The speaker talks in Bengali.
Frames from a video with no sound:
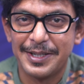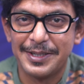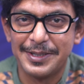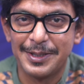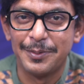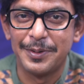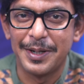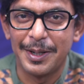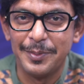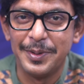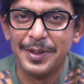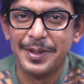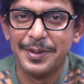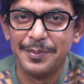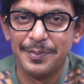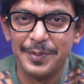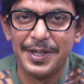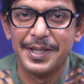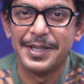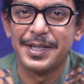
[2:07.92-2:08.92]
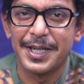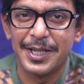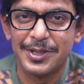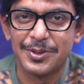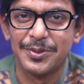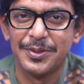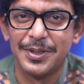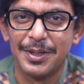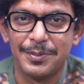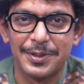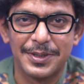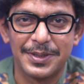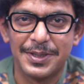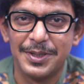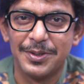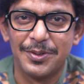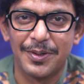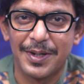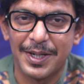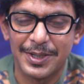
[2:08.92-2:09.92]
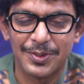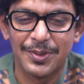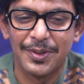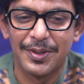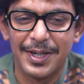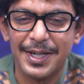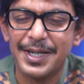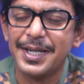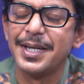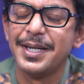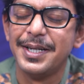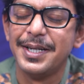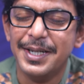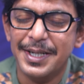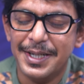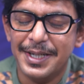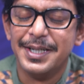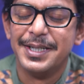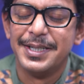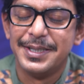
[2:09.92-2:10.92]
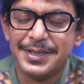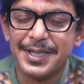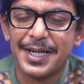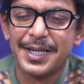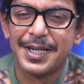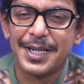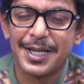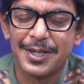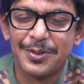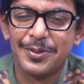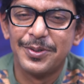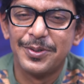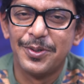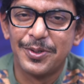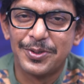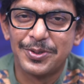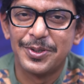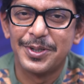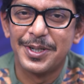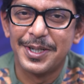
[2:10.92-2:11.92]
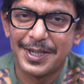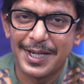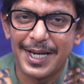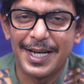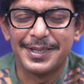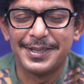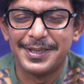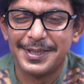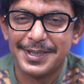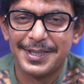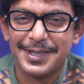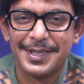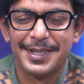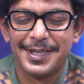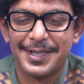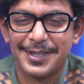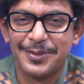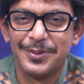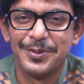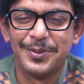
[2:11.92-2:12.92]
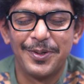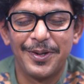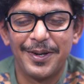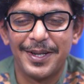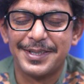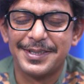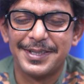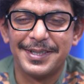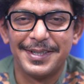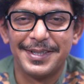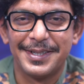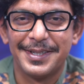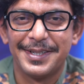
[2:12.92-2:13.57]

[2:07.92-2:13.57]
যেমন আমি মিডিয়াতে কাজ করি আমার স্ত্রী তো কাজ করে না এটা জানার আগ্রহ দর্শকের আছে কৌতূহল আছে